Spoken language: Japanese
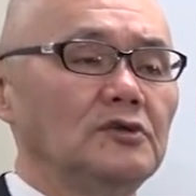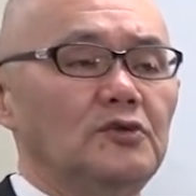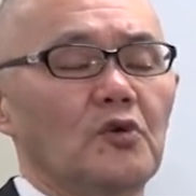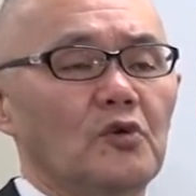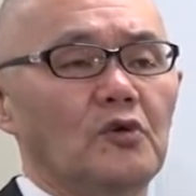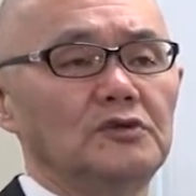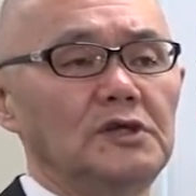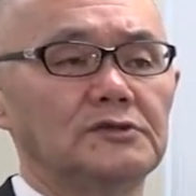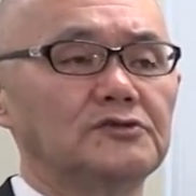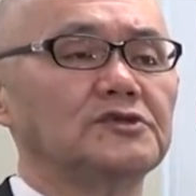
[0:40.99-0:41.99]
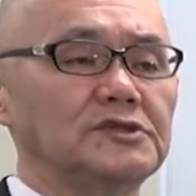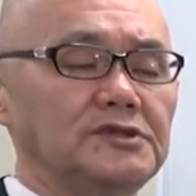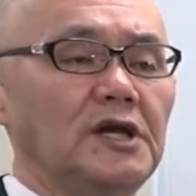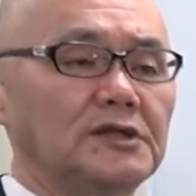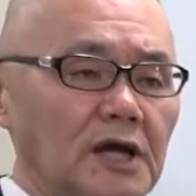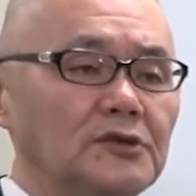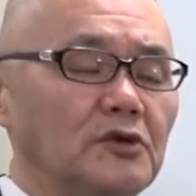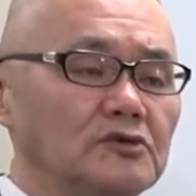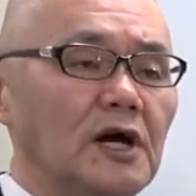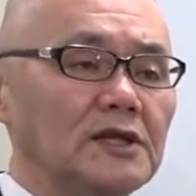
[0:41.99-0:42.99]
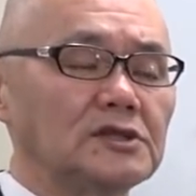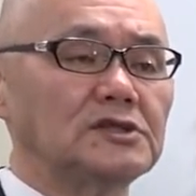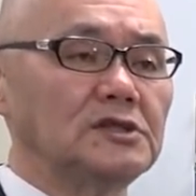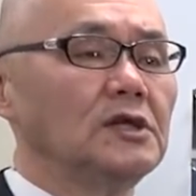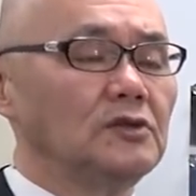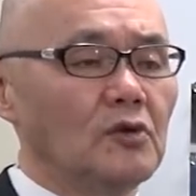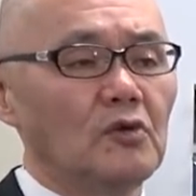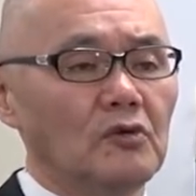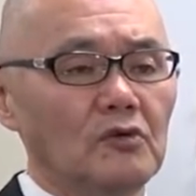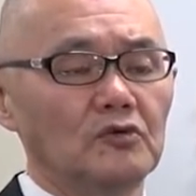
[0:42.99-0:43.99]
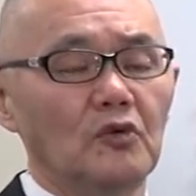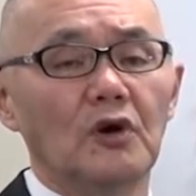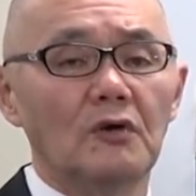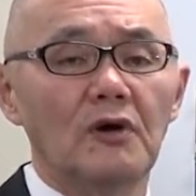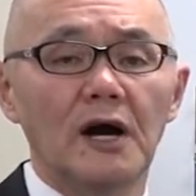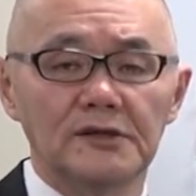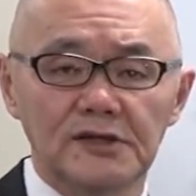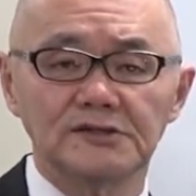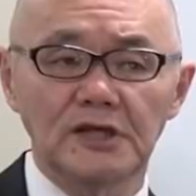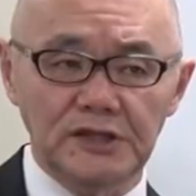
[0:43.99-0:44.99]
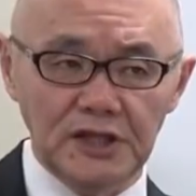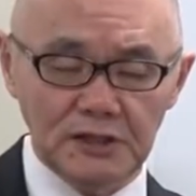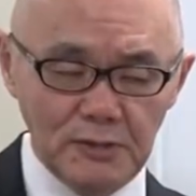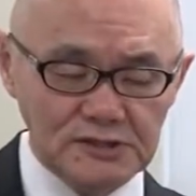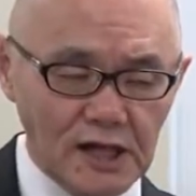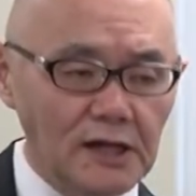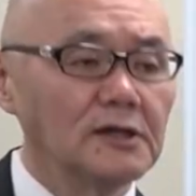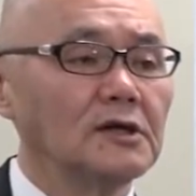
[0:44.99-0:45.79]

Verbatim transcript: 動向に注視していきたいという話の動画を上げさせていただきました